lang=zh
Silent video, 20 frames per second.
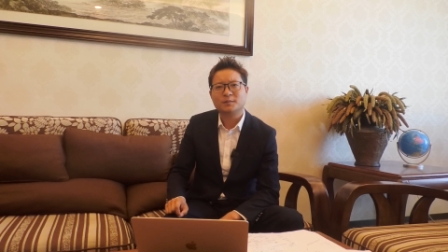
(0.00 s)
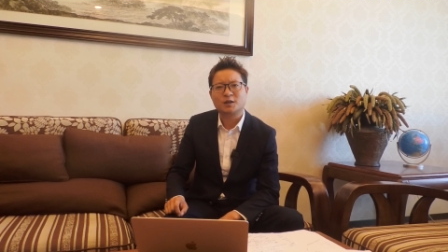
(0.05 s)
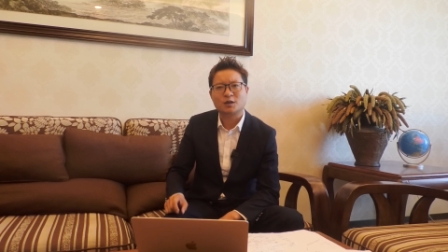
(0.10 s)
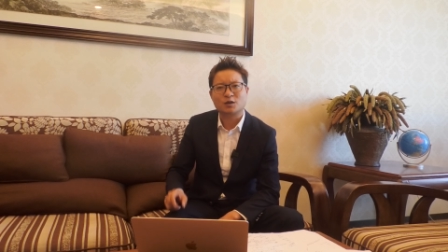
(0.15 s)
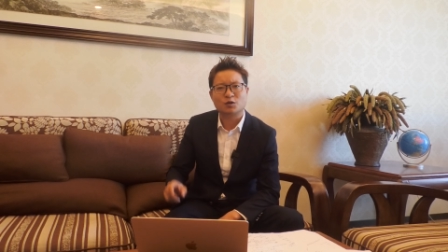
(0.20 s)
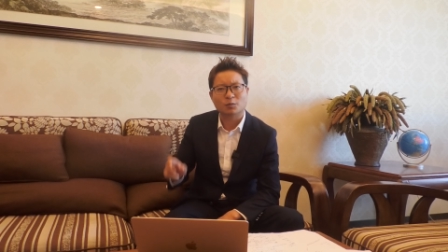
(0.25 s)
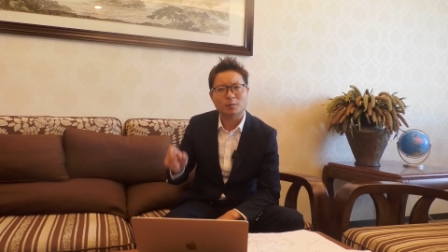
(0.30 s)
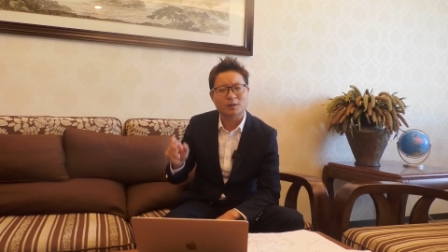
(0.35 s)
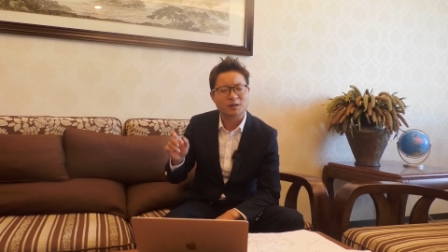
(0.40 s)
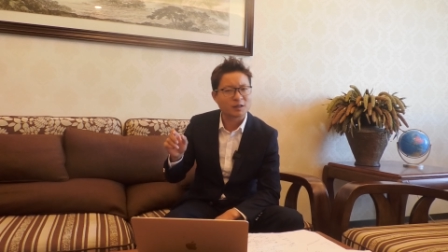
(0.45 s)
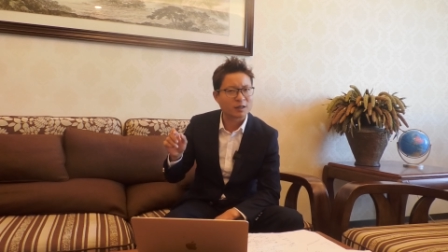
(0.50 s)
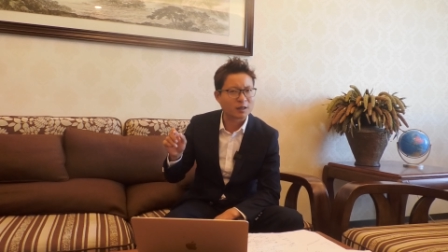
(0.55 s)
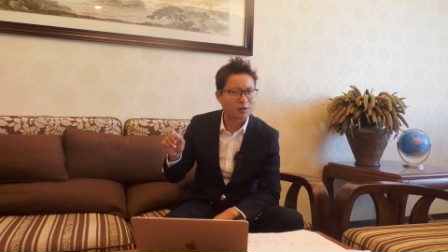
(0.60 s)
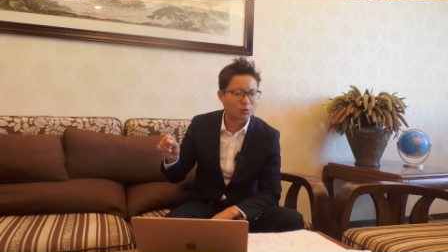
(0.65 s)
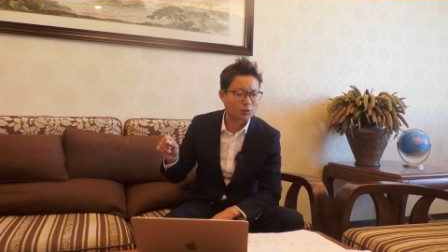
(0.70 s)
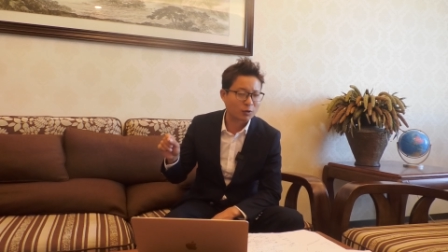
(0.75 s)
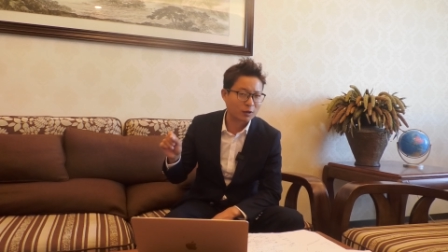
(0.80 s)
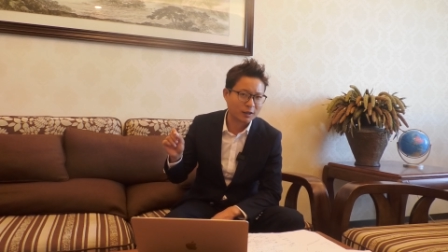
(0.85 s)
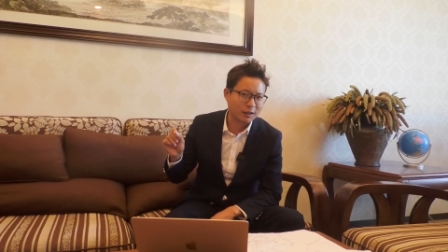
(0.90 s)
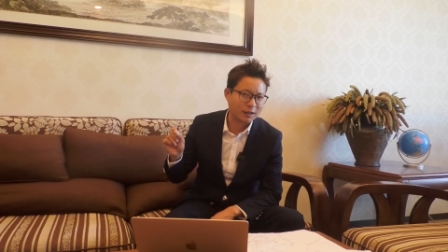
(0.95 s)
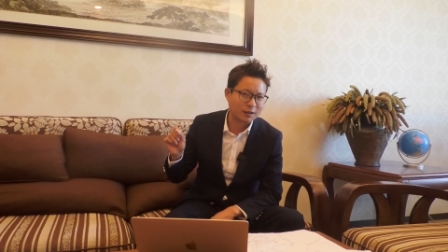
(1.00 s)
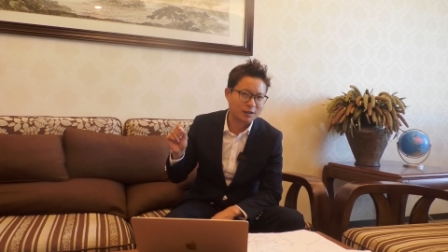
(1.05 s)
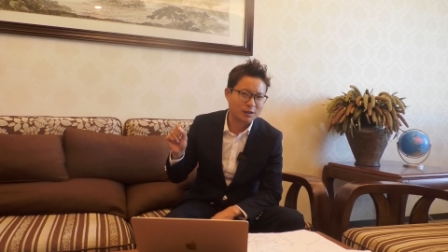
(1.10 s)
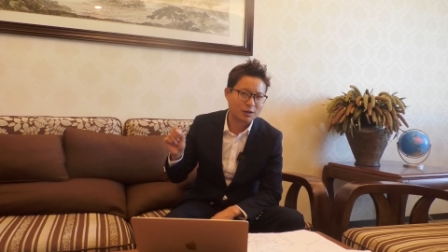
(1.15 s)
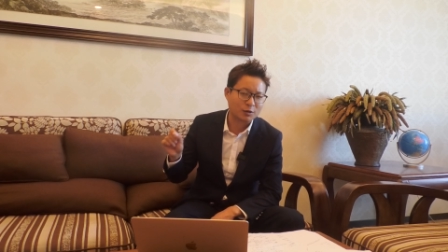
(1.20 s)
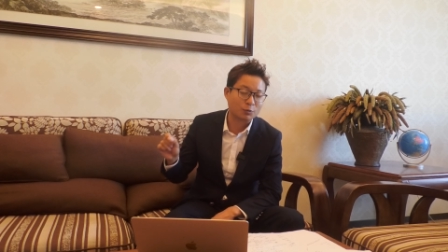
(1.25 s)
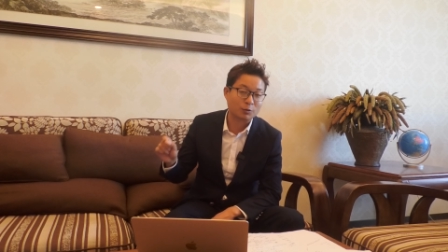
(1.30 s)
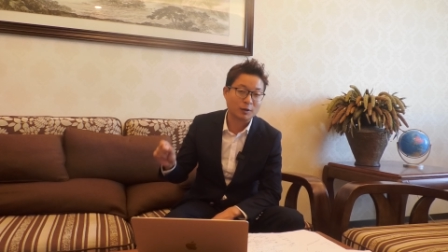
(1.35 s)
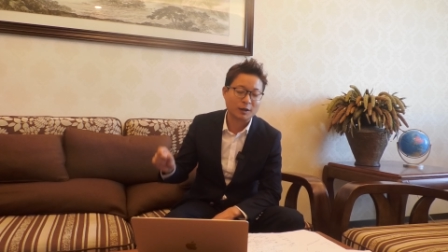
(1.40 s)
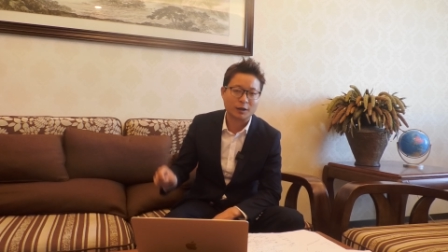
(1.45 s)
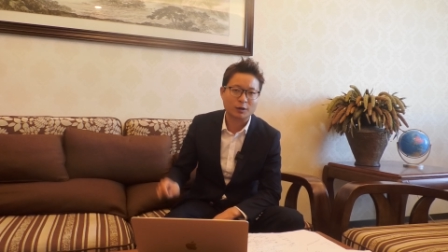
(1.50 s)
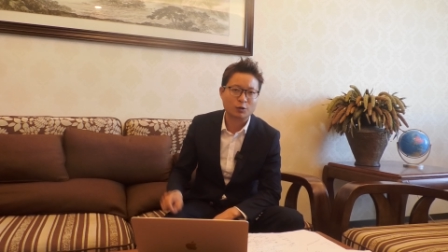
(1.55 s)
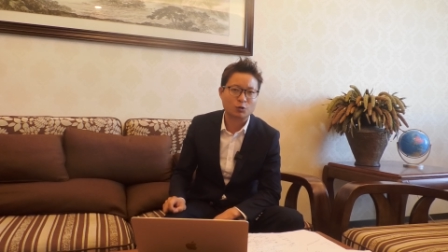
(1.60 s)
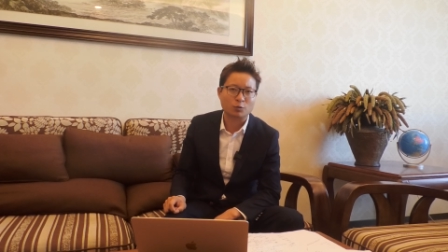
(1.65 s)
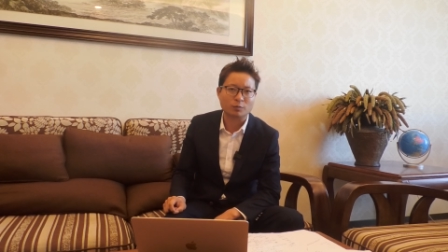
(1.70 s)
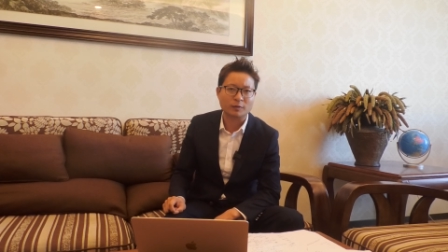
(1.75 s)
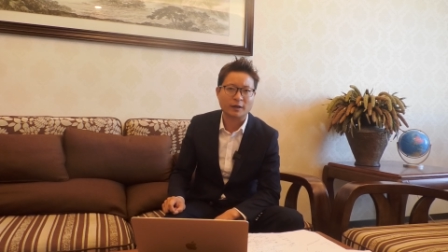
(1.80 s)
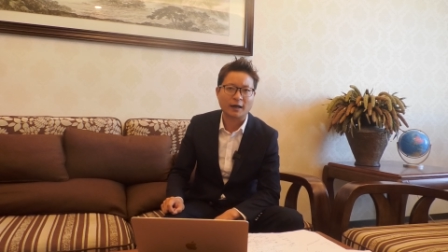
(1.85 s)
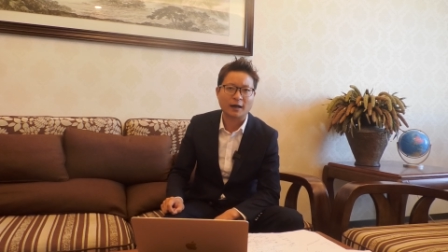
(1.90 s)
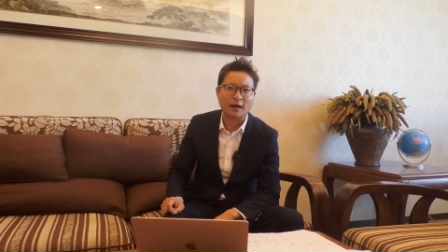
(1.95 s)
这是我们今天说的其中的一个
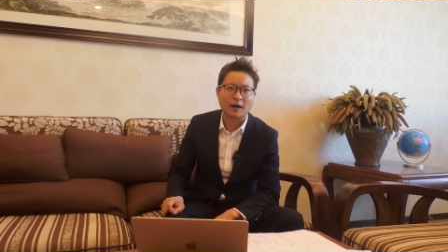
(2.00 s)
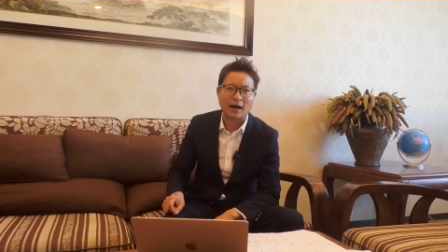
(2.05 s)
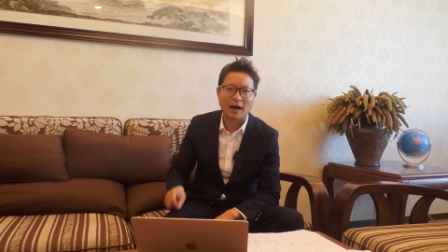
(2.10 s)
重点。